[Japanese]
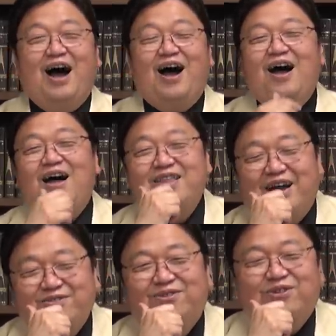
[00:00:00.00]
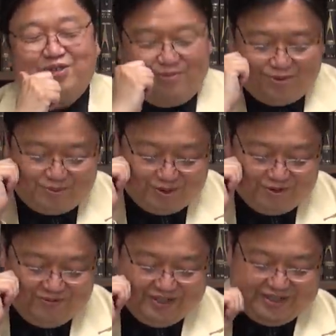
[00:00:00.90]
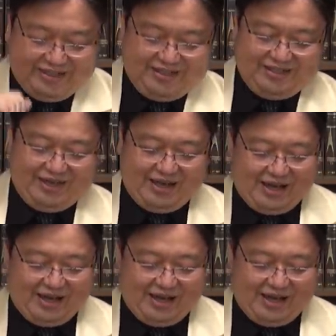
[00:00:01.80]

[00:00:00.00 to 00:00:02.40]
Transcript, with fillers: ああ、なるほどって僕も思いましたですね。